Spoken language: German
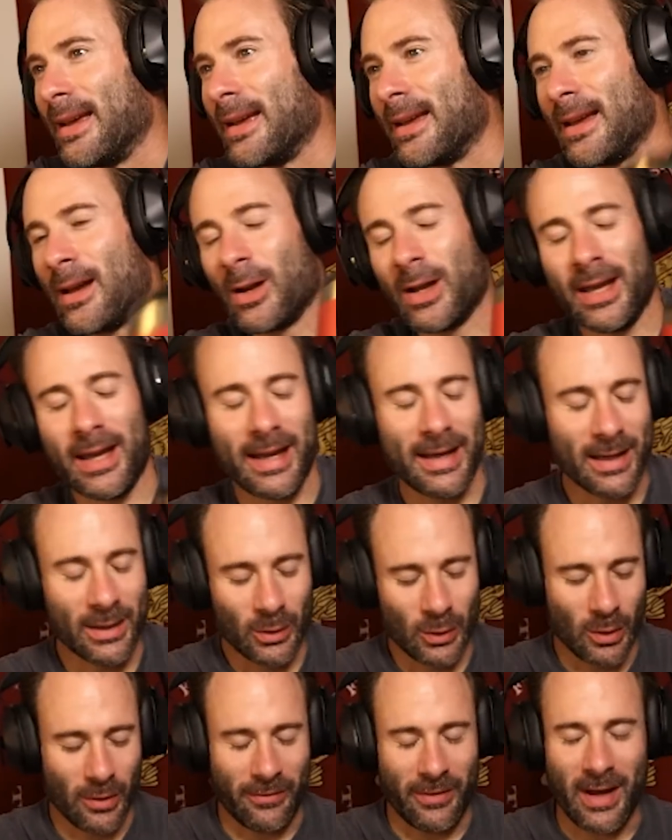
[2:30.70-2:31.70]
Ja, okay, geht
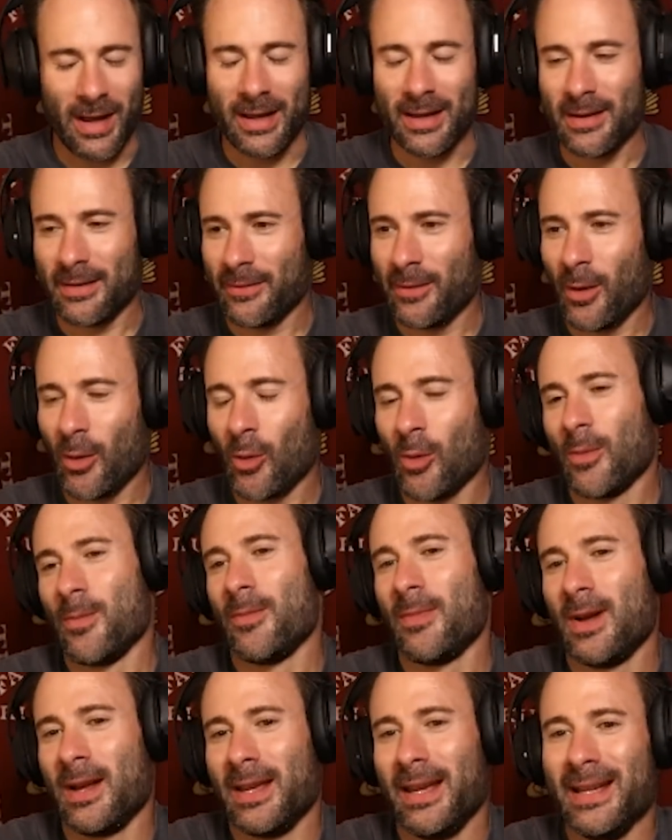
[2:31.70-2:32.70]
natürlich auch ein,
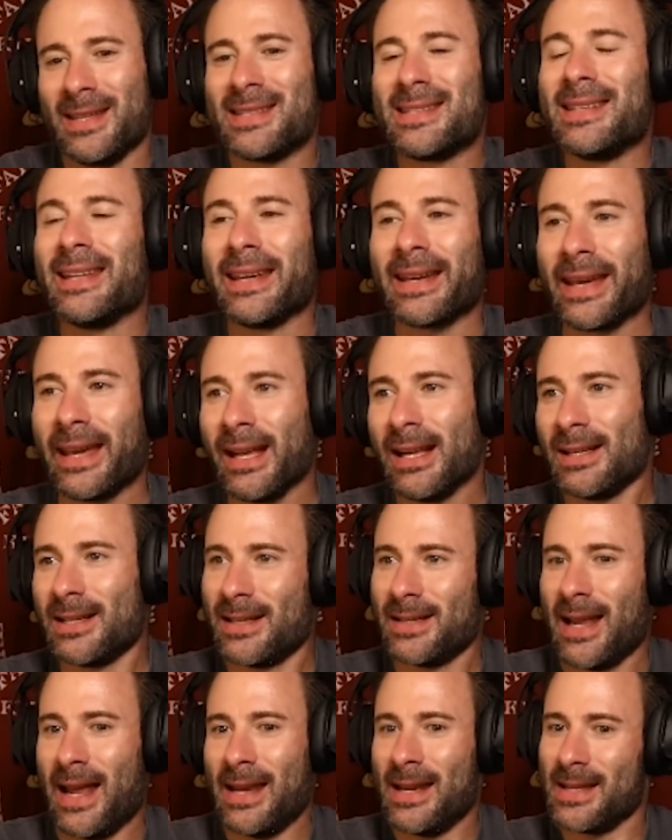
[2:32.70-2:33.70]
warum jetzt die Regeln
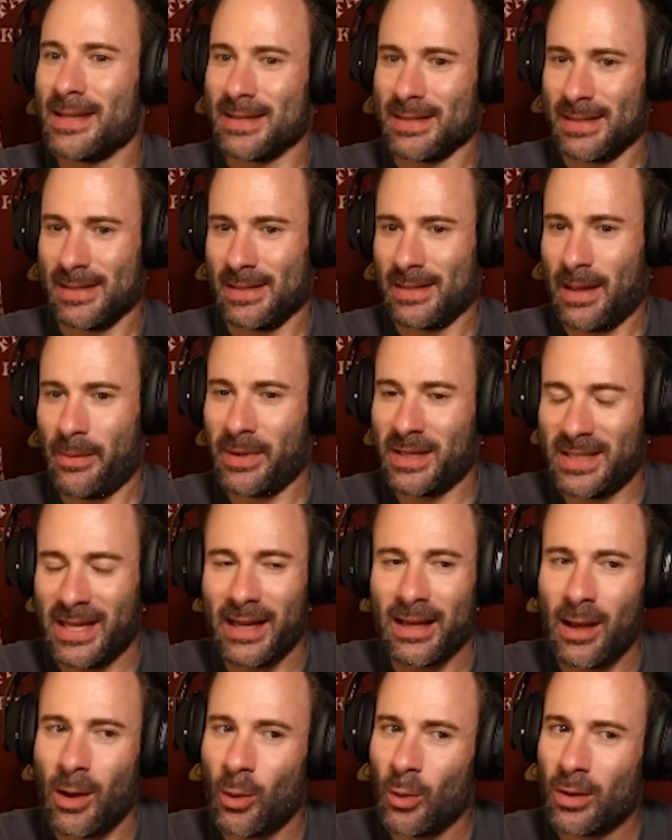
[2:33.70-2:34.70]
halt anders sind. Aber ich
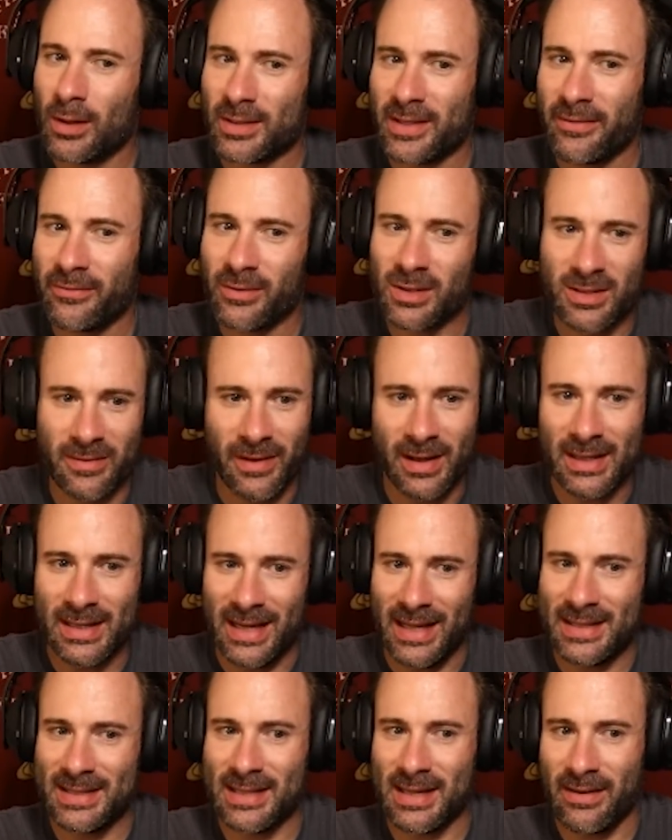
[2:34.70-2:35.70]
denke auch, das haben wir soweit,
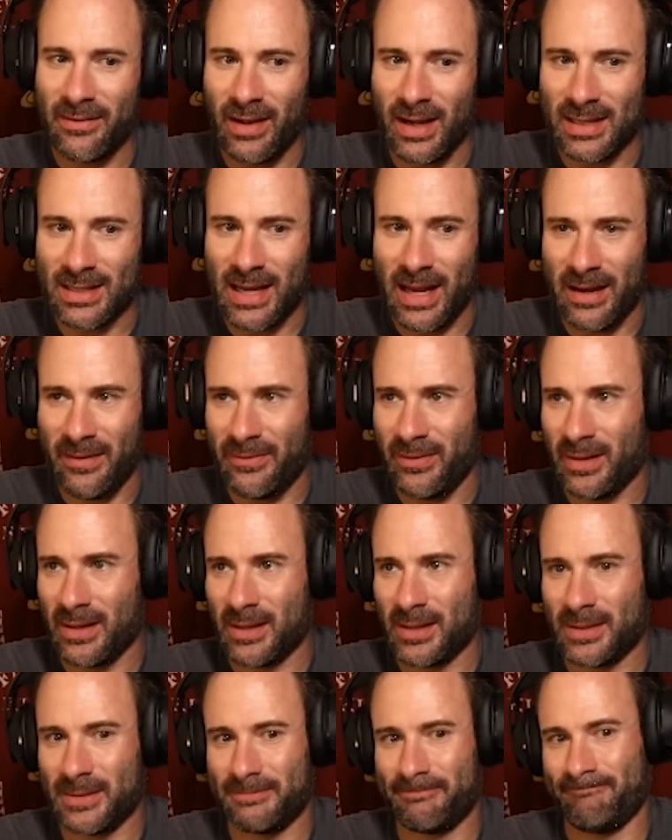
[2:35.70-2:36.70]
letztes Jahr war halt
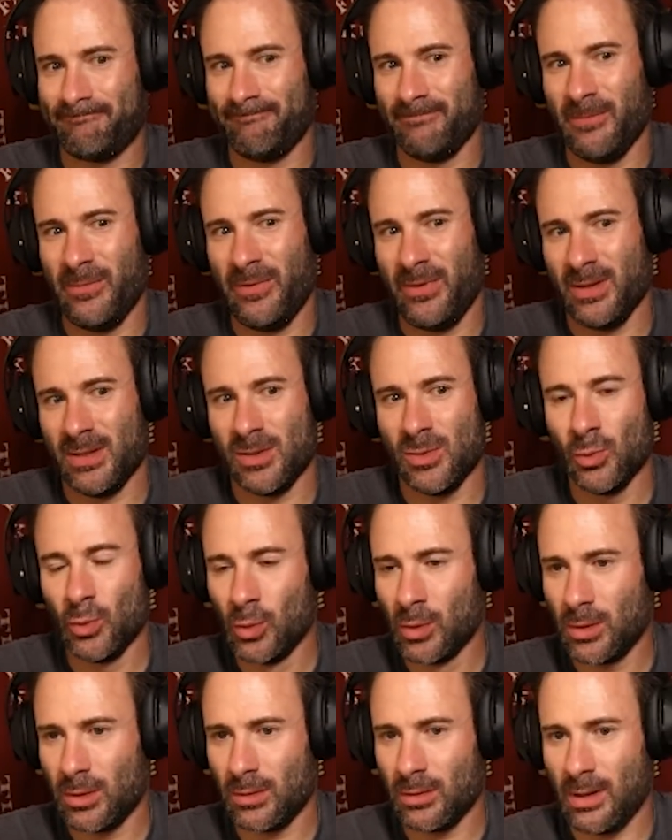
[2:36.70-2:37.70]
einfach ein
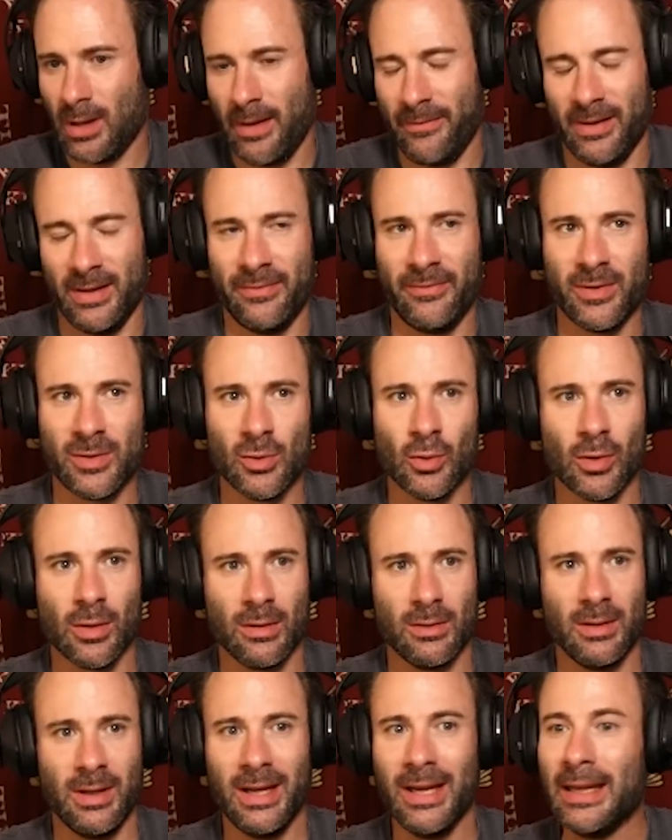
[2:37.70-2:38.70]
Versuch oder äh, ein
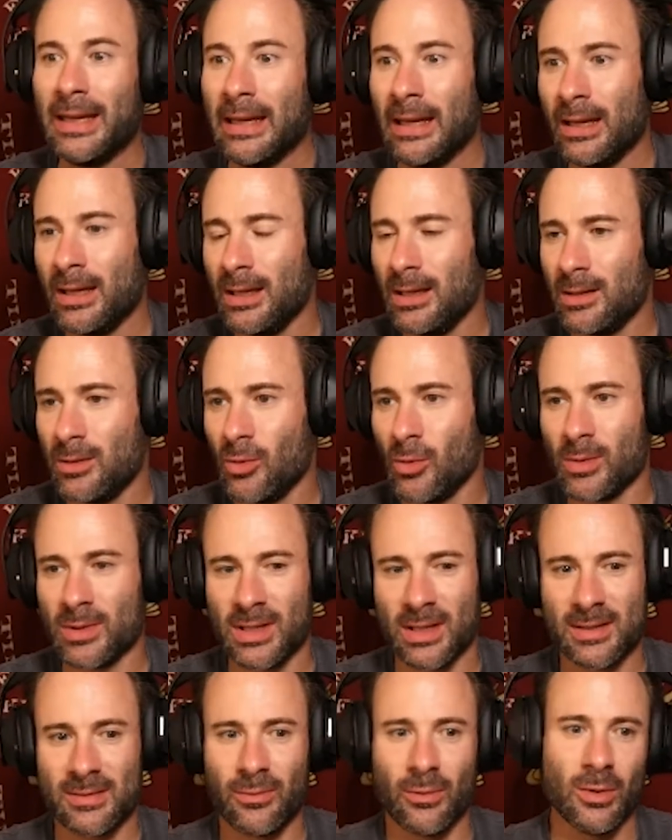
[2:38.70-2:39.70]
Versuch, eine Idee, die
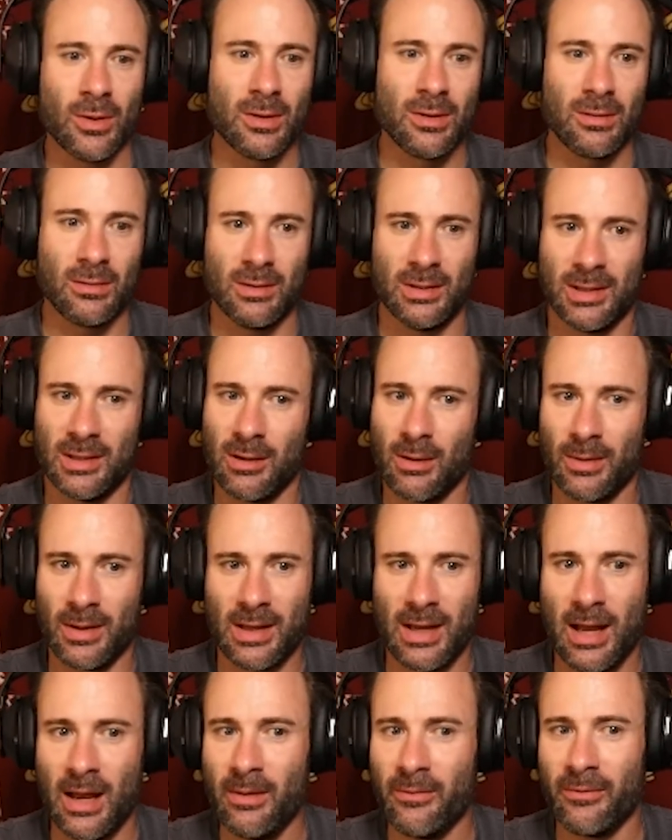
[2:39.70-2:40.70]
umgesetzt wurde. Und ich glaube,
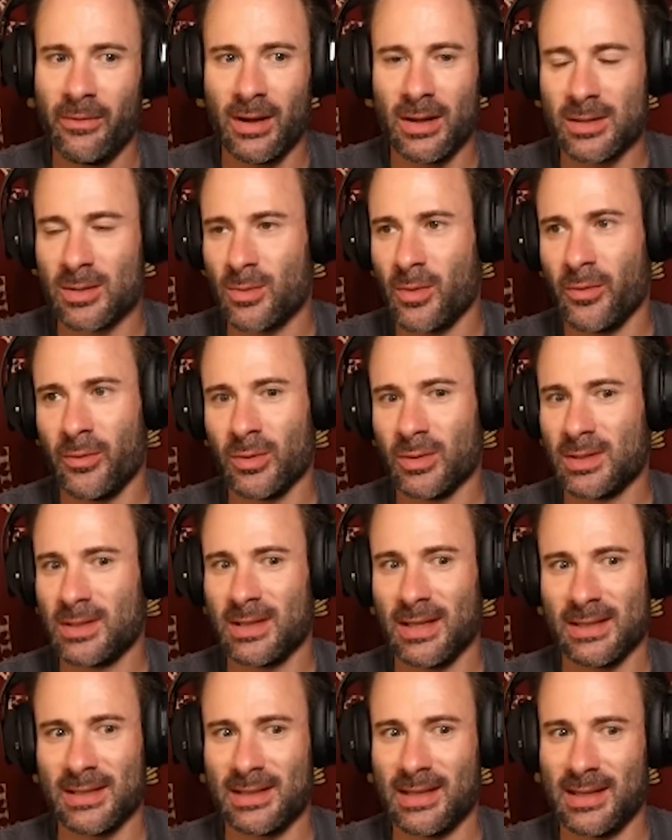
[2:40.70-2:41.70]
keinem war so bewusst,
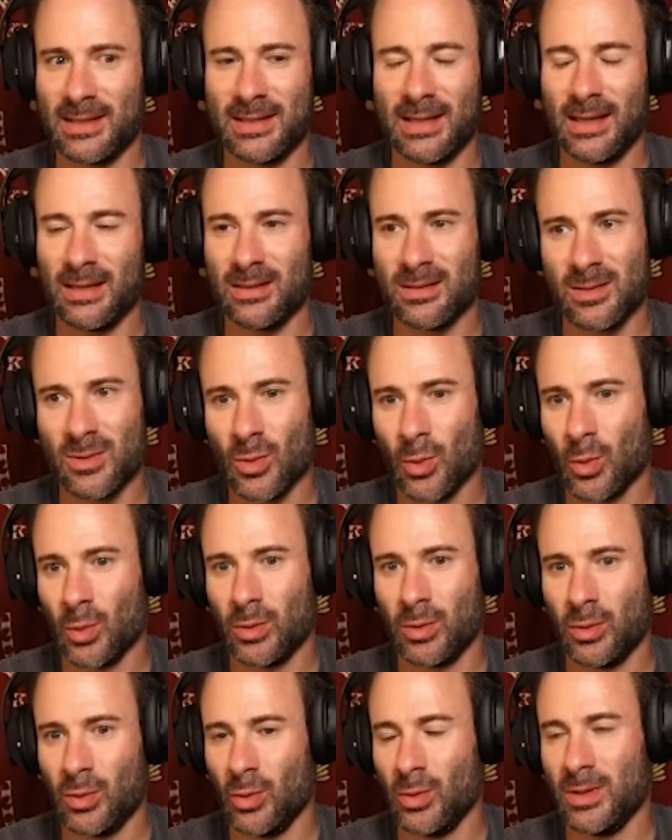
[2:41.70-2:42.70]
dass das Ding so
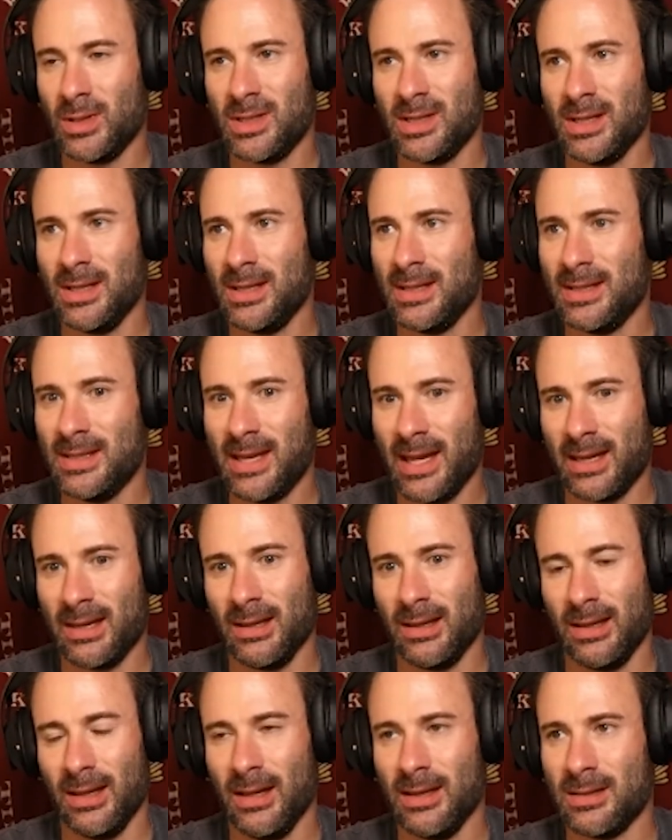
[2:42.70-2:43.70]
durch die Decke
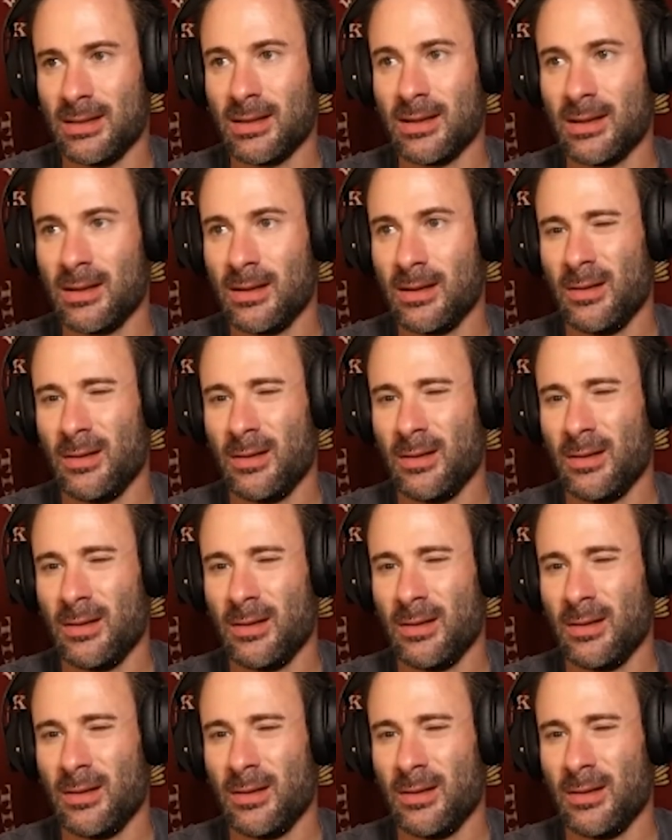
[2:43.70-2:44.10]
geht.